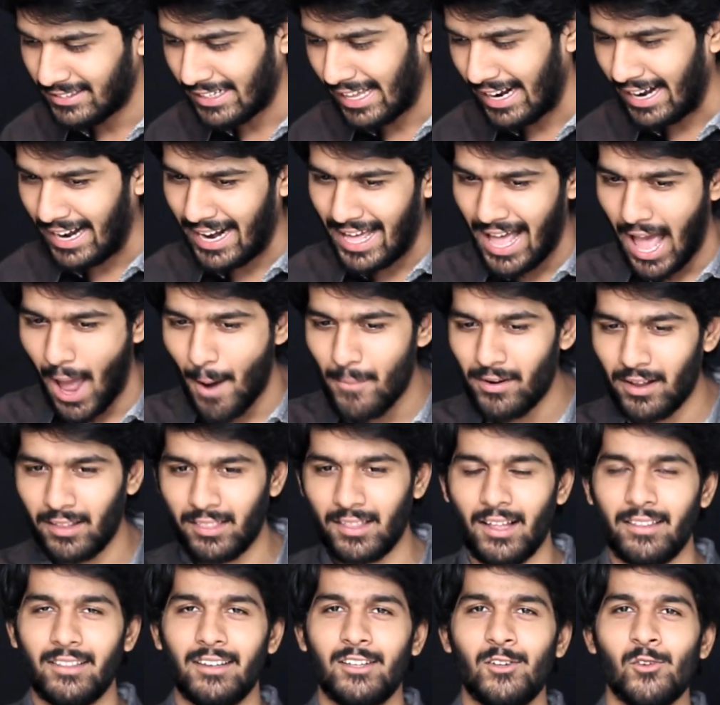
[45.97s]
டரடா
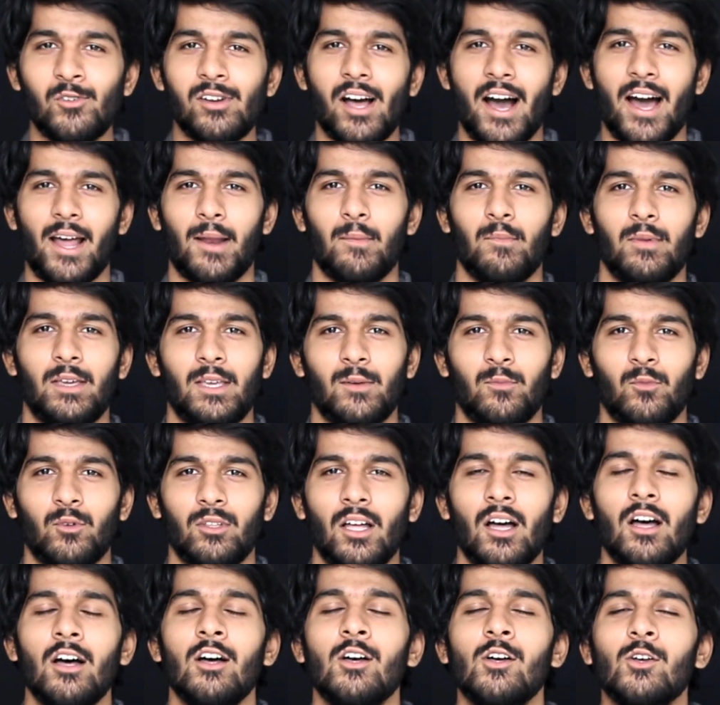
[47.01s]
அந்த அந்த டியூன் ஆரம்பிக்கும்
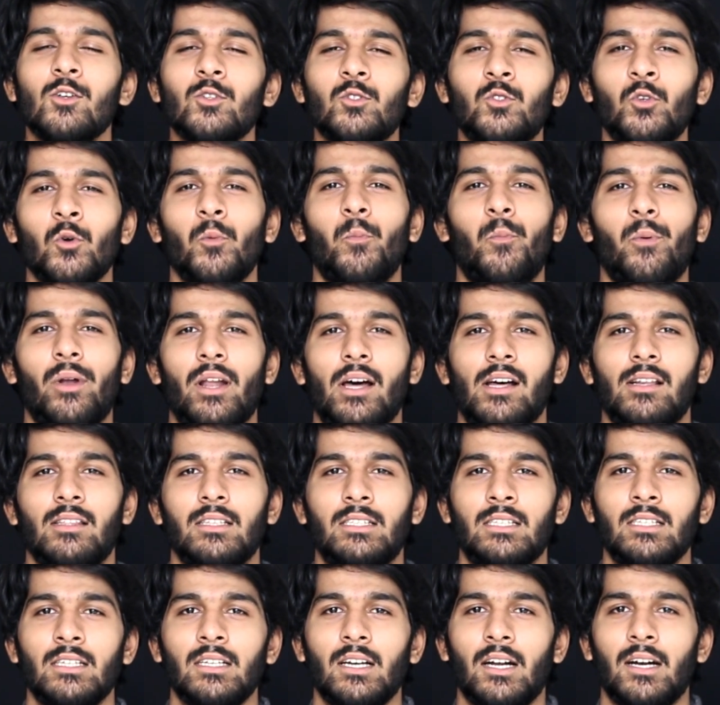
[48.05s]
போது தான் சூப்பராக
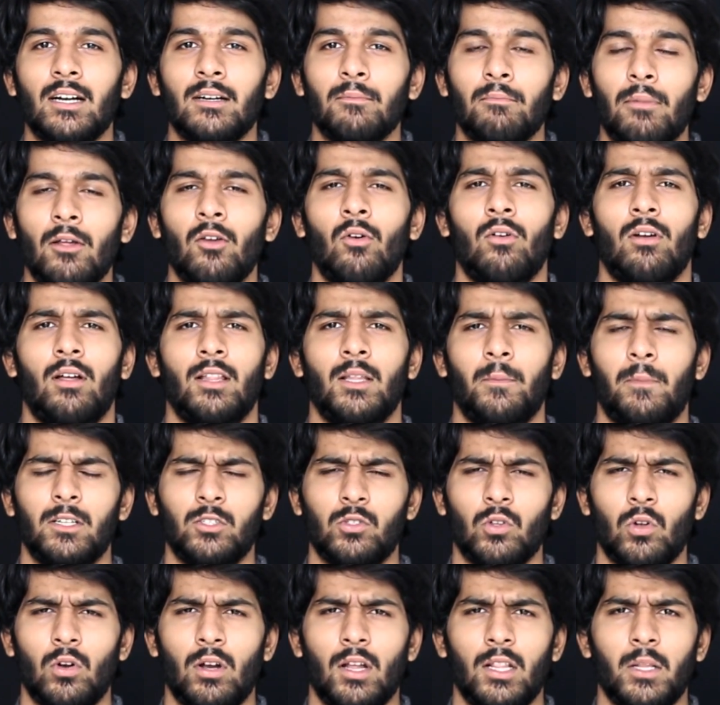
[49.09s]
இருந்துச்சு அண்ட் பலூன் அந்த
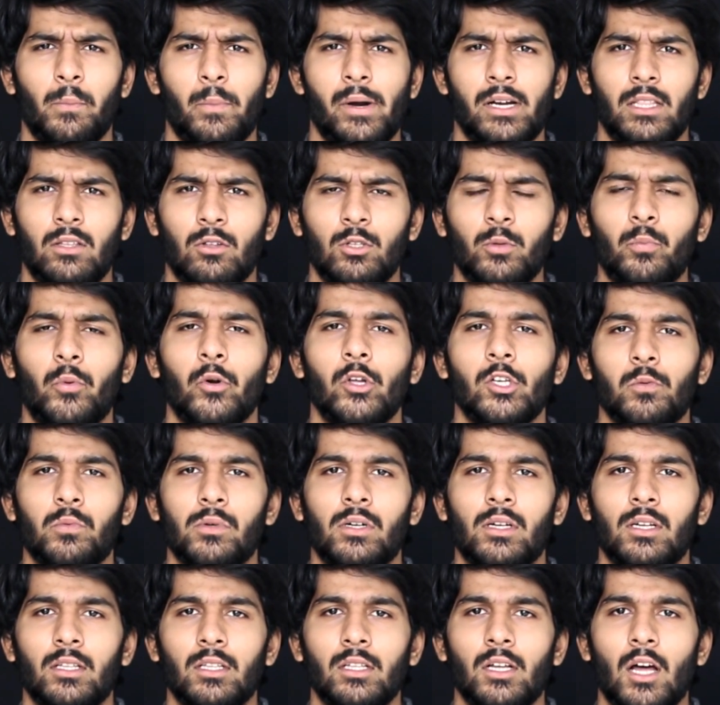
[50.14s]
படம் சொல்லணும்னா அந்த படத்தை வந்து ப்ரொடியூஸ்
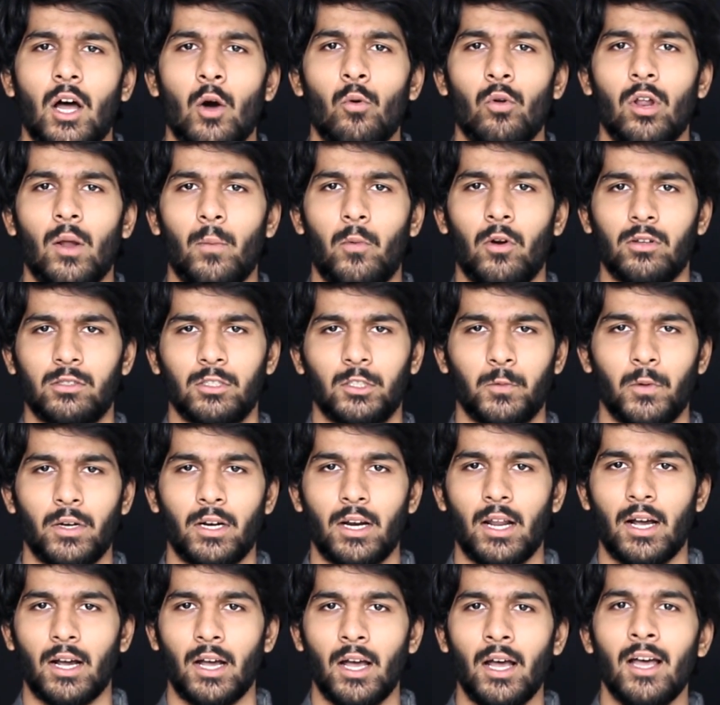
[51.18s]
பண்ணுறது அவரா ப்ரொடக்ஷன்ஸ்
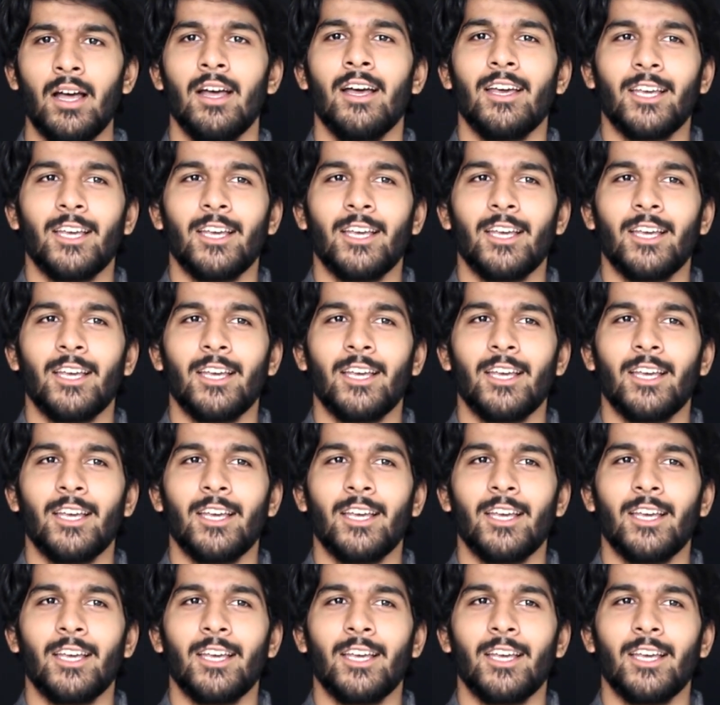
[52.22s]
பண்ணுறாங்க